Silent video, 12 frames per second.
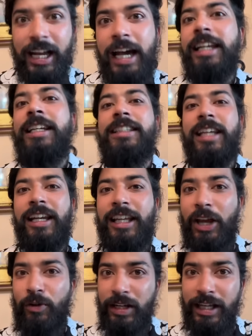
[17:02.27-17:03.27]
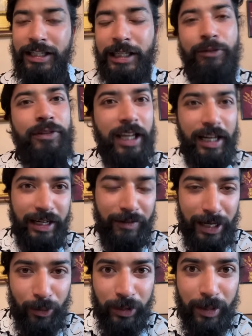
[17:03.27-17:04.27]
खरीद करके उन्हें गिफ्ट करने
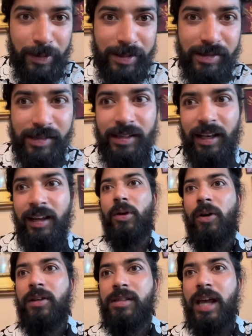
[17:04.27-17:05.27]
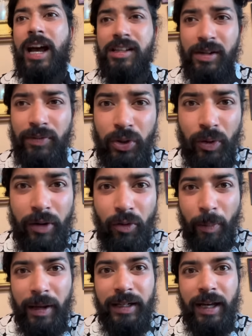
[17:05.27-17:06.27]
वाले उनके बिजनेस के लिए बिकॉज हैट्स अप टू अ
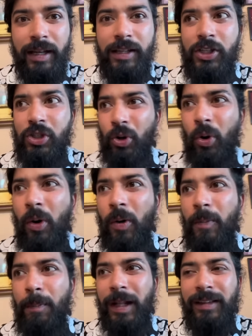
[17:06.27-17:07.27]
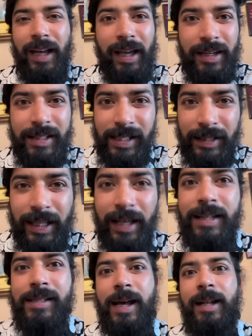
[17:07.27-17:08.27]
वोमेन गाइज जो पैंतालीस
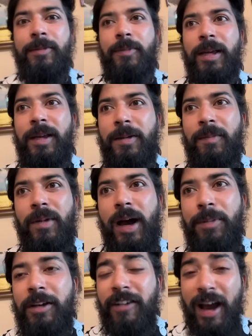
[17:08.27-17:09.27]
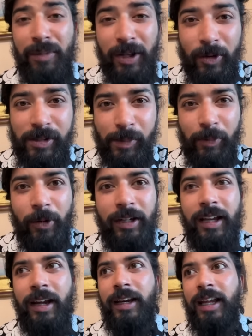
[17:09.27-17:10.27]
सैंतालीस साल में अपनी फैमिली को सपोर्ट
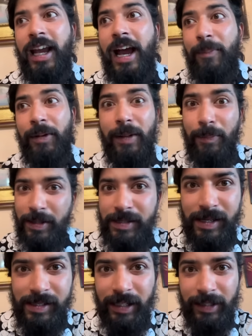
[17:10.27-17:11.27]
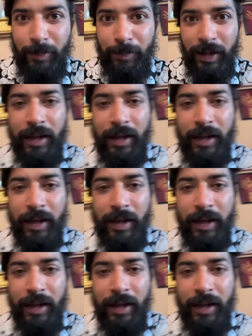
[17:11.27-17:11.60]
कर रही है अपने बिजनेस के दम पे